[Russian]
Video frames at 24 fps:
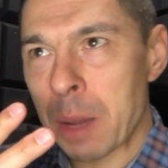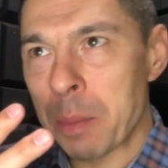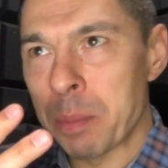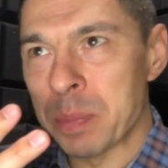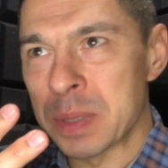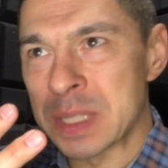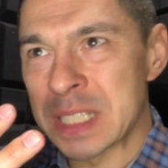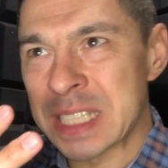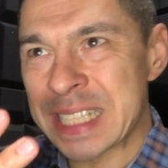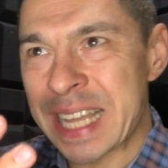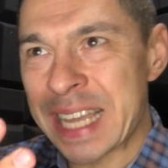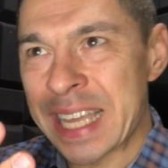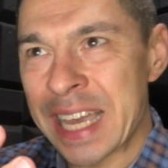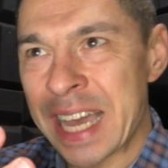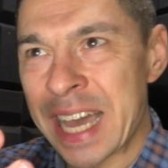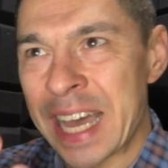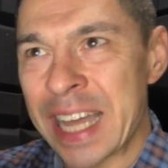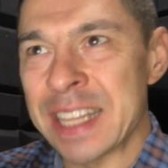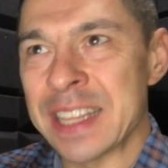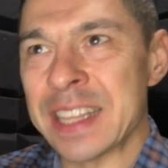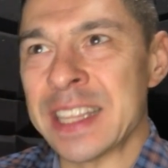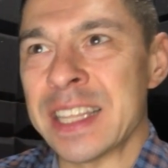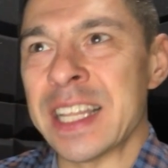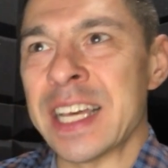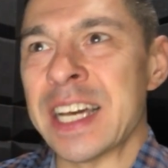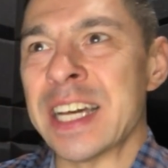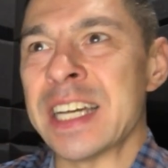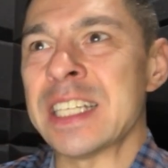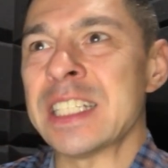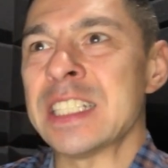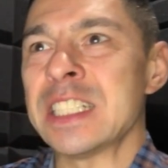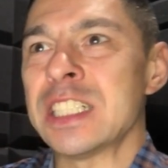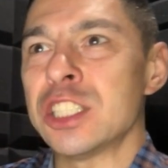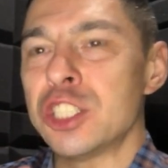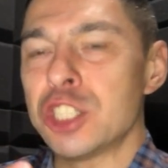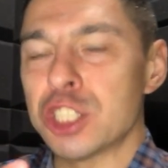постоянно
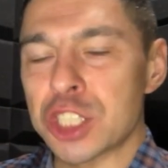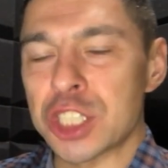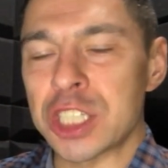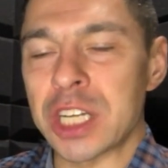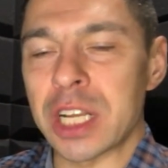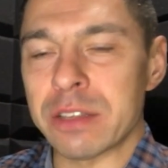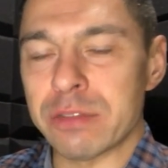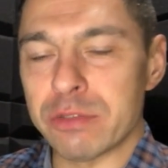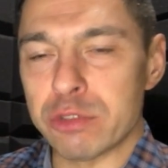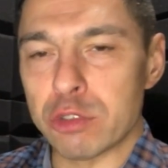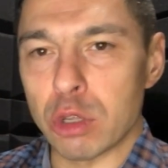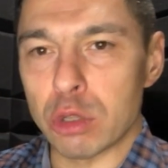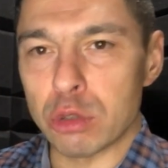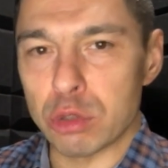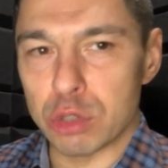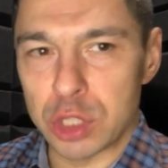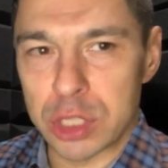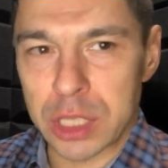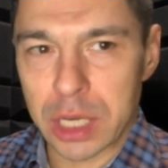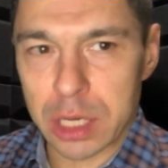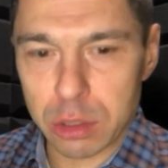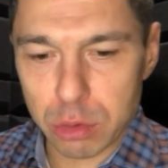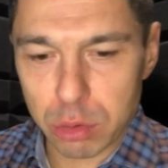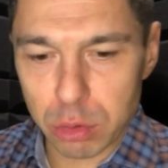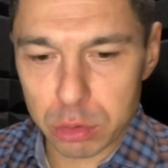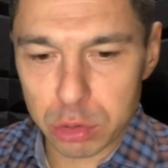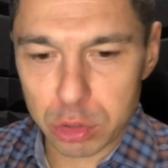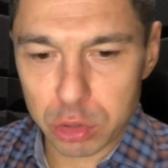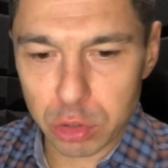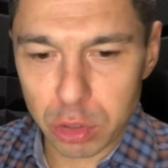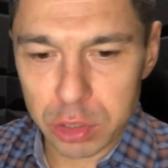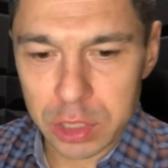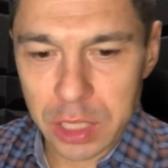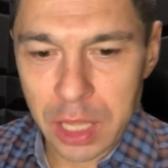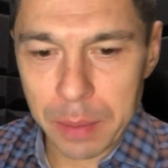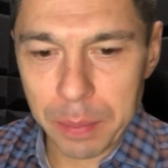держать в тонусе
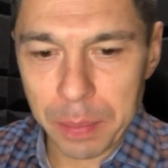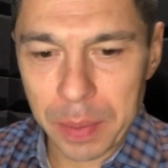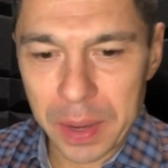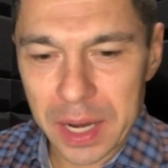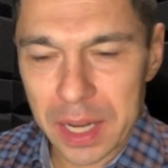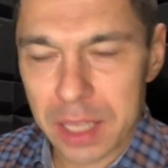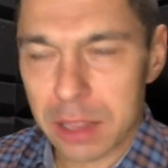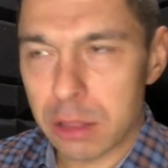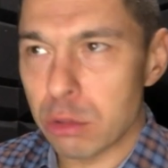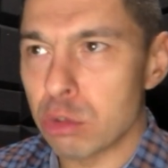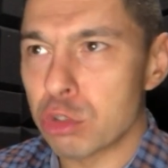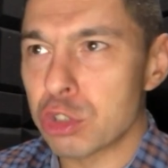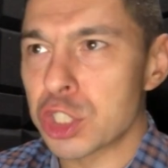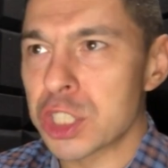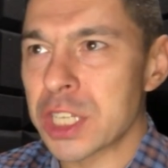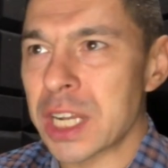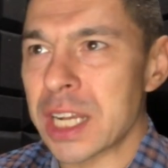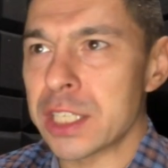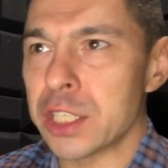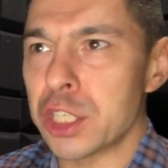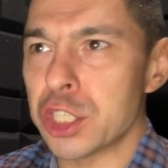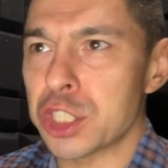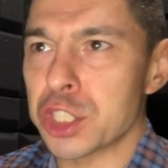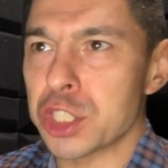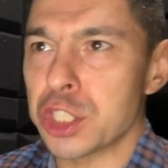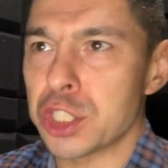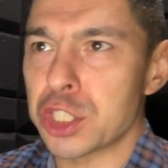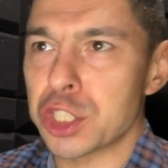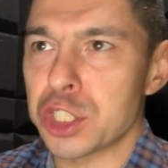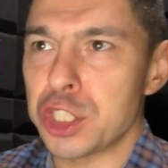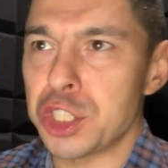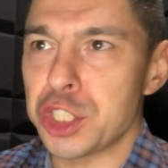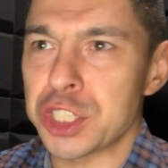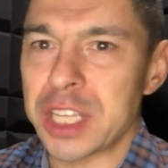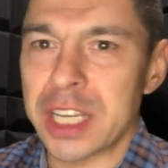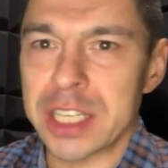артикуляционный аппарат, лучше, конечно
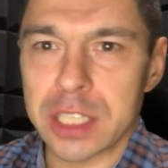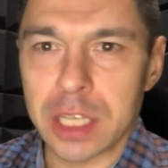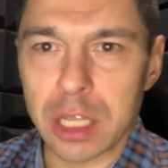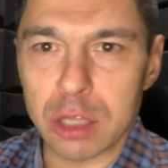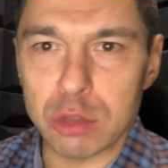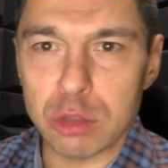же, читать